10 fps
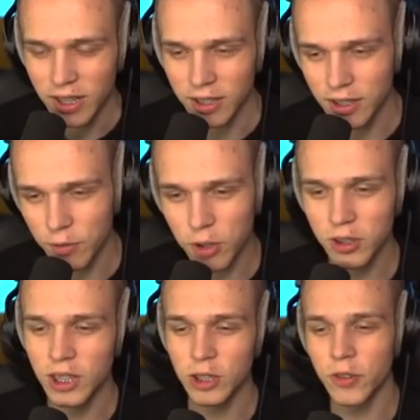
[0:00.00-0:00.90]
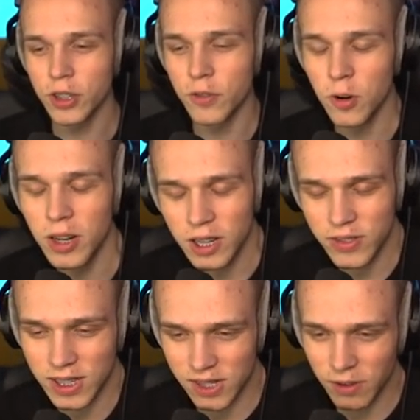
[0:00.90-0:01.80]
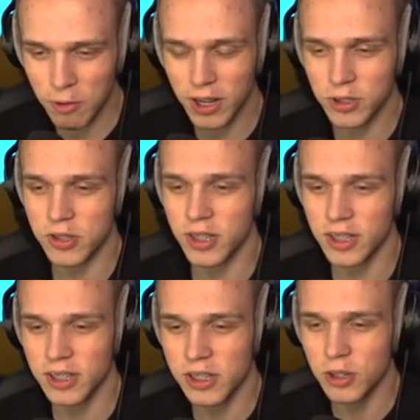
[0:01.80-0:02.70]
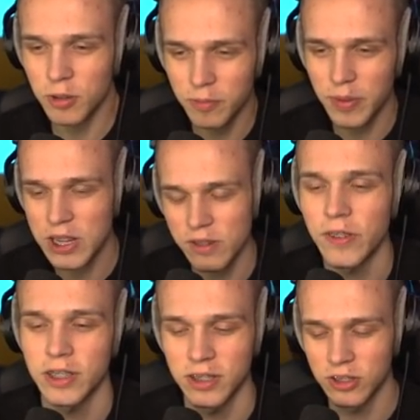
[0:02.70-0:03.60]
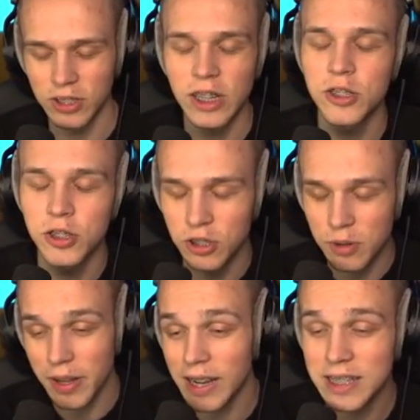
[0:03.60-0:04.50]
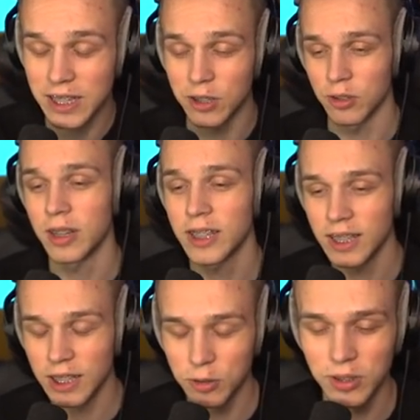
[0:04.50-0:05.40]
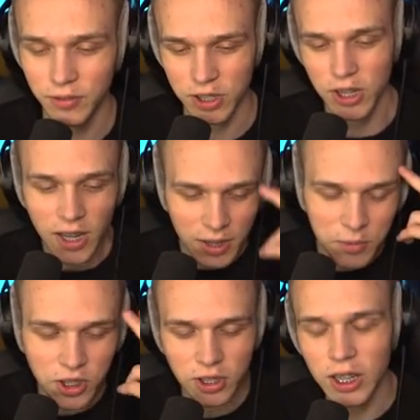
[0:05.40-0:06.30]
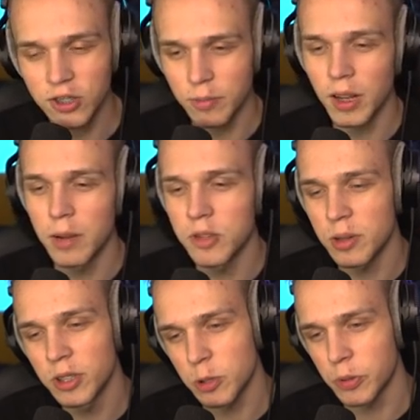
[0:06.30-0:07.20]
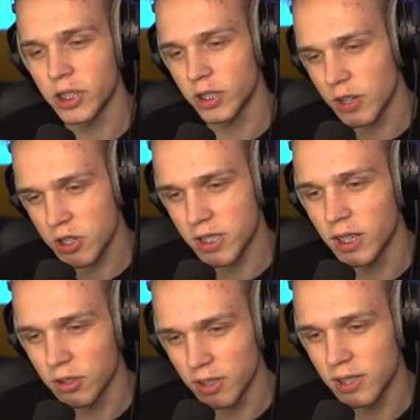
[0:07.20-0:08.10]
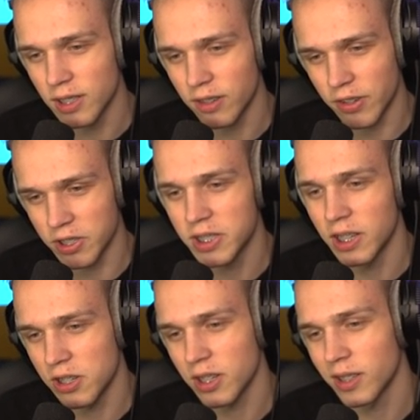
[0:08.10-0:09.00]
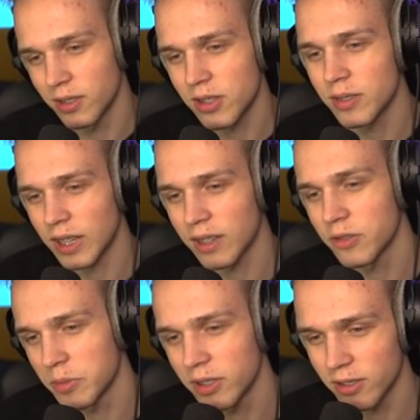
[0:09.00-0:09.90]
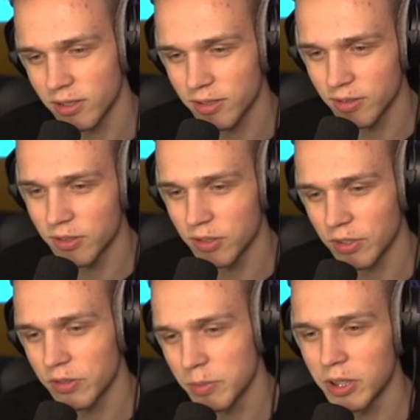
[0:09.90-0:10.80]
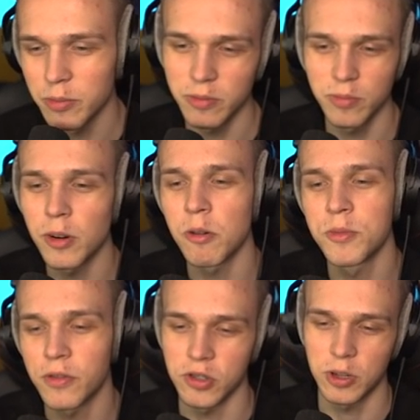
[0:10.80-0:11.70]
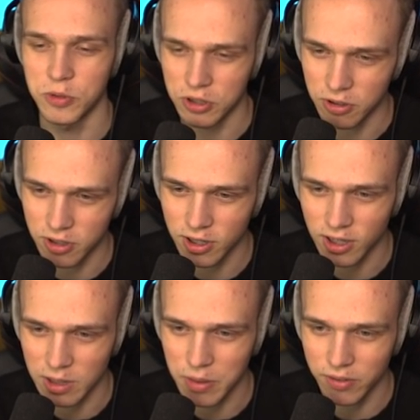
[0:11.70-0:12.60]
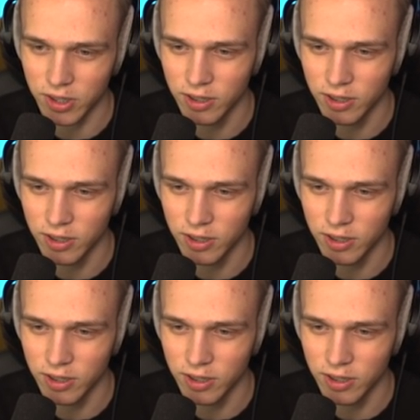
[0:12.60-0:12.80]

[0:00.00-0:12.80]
E, Te, te no, dowody no. w ogóle nie wskazywały na to, że, że on będzie fakt, że, znaczy, że, że ma rację, no, a jednak tutaj wiesz, mi znaczy, ale możemy też potraktować, że sen to jest jednak, wiesz, sen, że, że tak w sumie to że w sumie to mogło mi się wszystko przyśnić, nie? Tak naprawdę.